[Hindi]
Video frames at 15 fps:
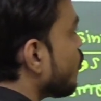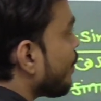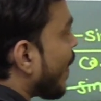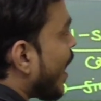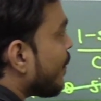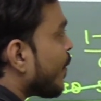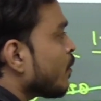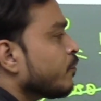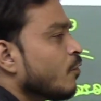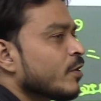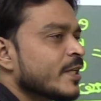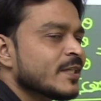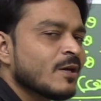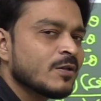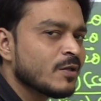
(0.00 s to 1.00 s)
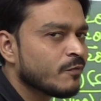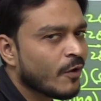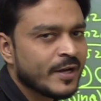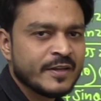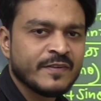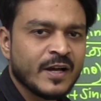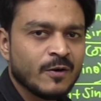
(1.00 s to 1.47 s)
जो पाए अपॉन फोर कितना होता है
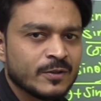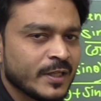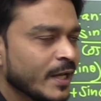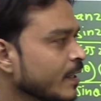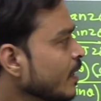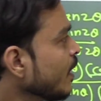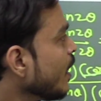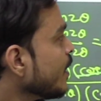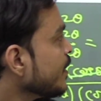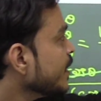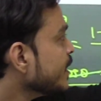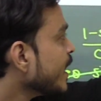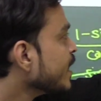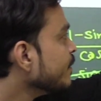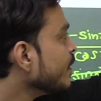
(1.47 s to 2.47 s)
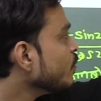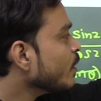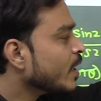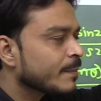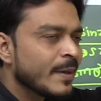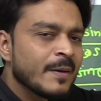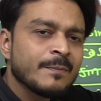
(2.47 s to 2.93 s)
45 होता है टीटा की
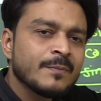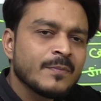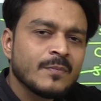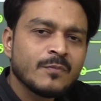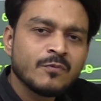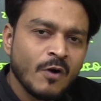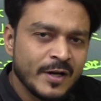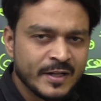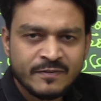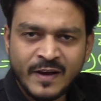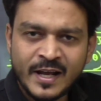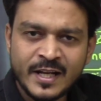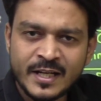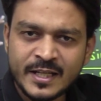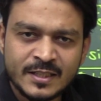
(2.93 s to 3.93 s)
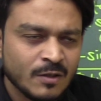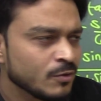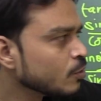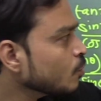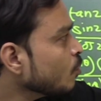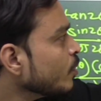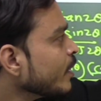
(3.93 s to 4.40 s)
वैल्यू अगर मैं 45 ले लेता
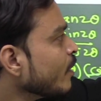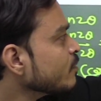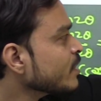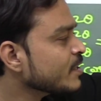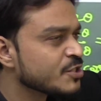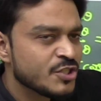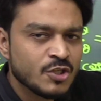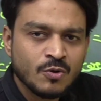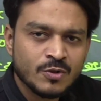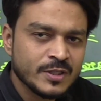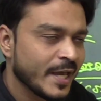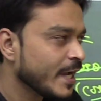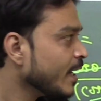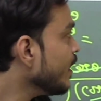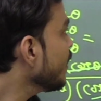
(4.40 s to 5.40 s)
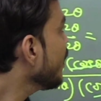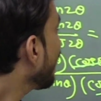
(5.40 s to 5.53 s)
हूँ तो दोनों क्या होता है जीरो हो जाएगा